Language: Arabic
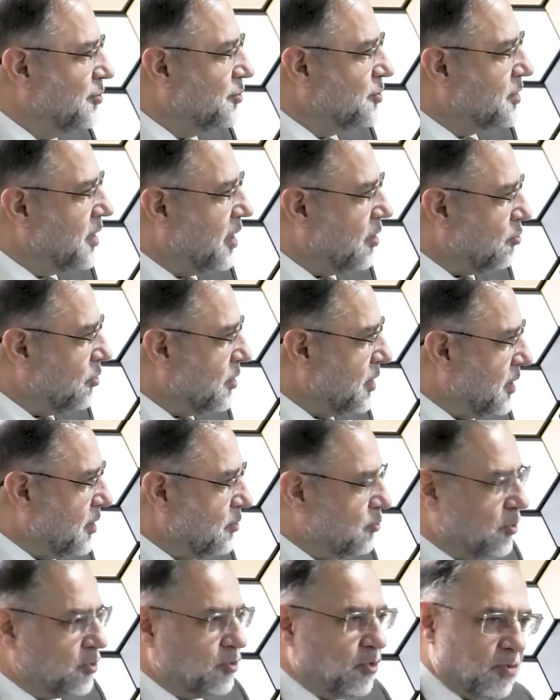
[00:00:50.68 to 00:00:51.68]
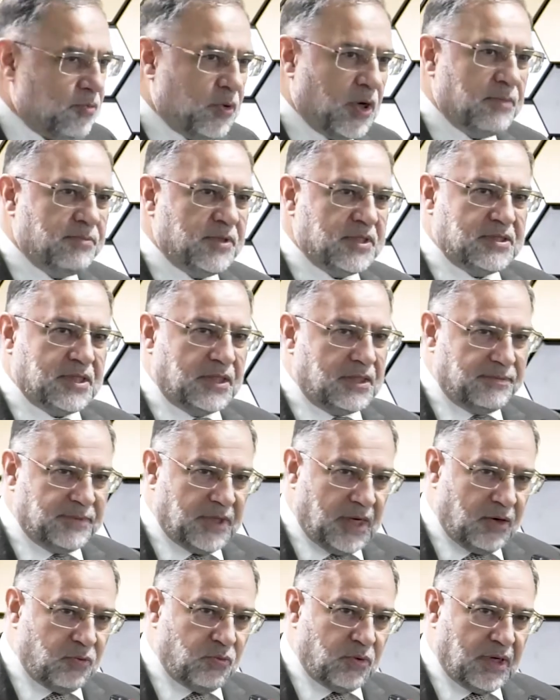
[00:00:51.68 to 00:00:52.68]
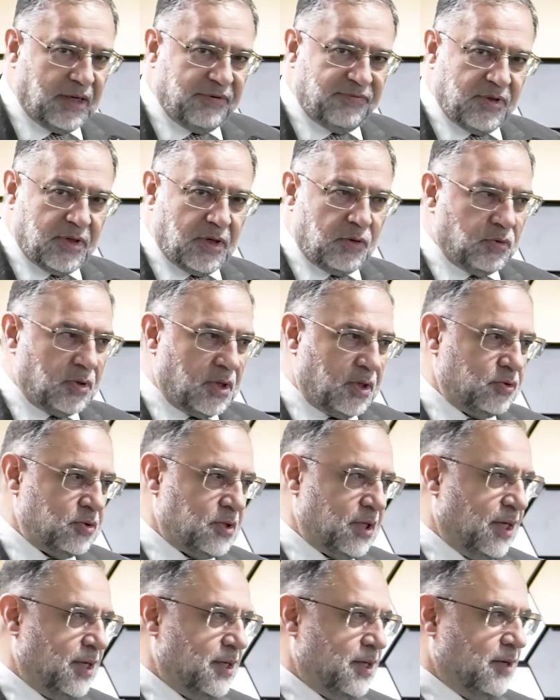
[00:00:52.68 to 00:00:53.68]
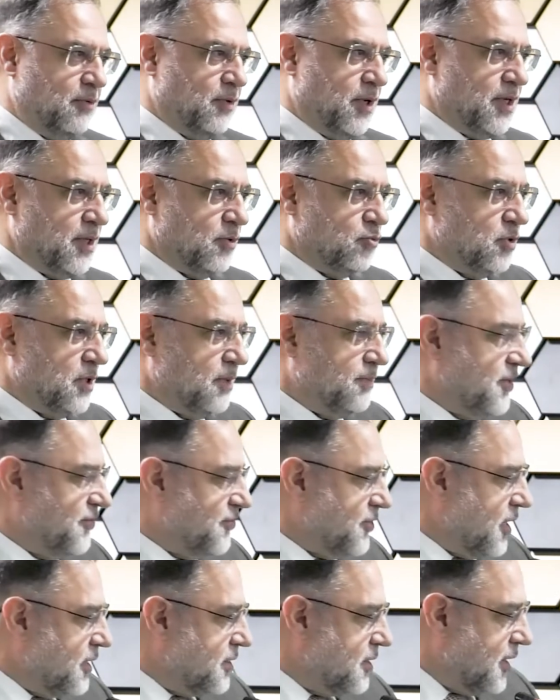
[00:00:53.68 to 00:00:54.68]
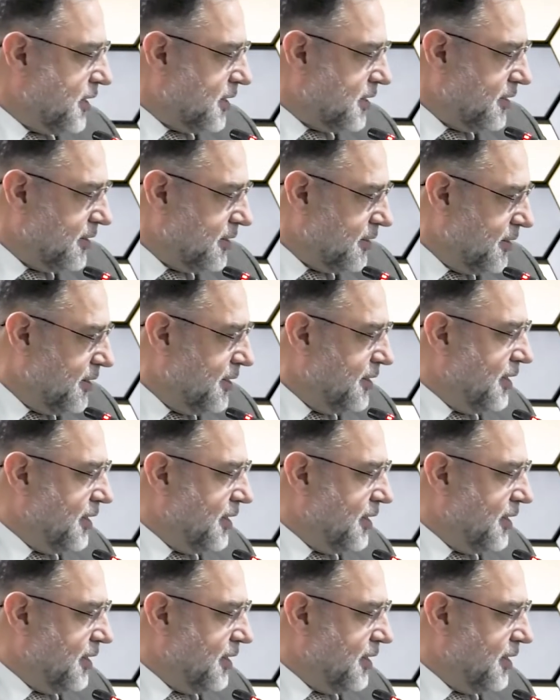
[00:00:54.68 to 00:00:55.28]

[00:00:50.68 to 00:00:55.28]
استاذنا الدكتور محمد سليم العوة حفظه الله تعالى وان اكون برفقه اخي